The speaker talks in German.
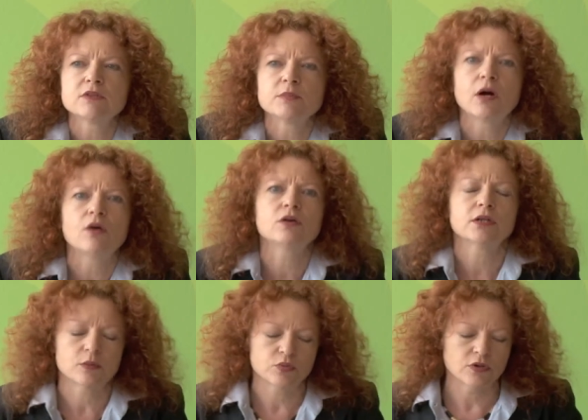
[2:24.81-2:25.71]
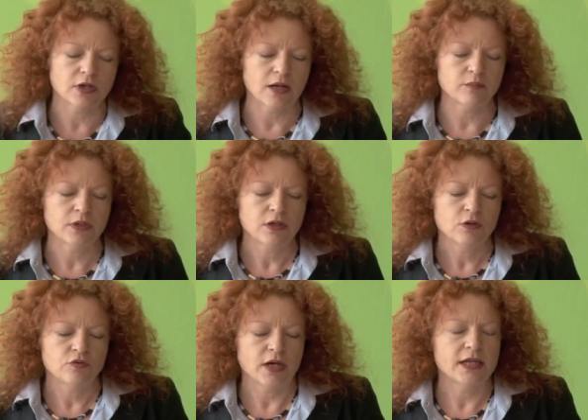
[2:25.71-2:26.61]
Wir brauchen ein Programm
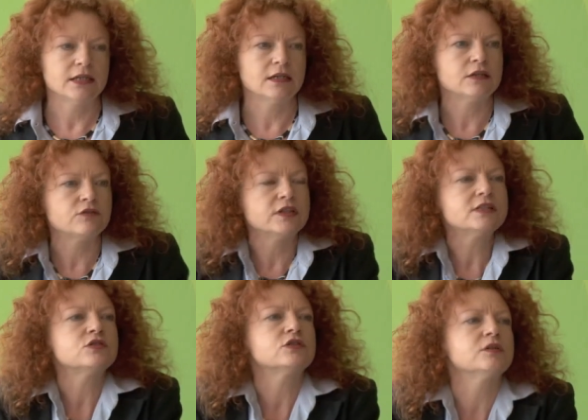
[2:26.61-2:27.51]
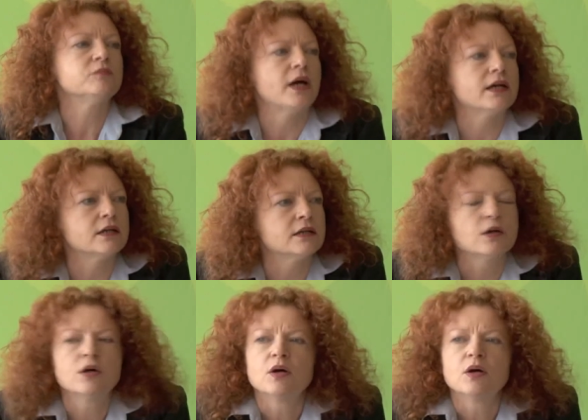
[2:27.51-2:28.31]
für eine Entfilzung in Bayern.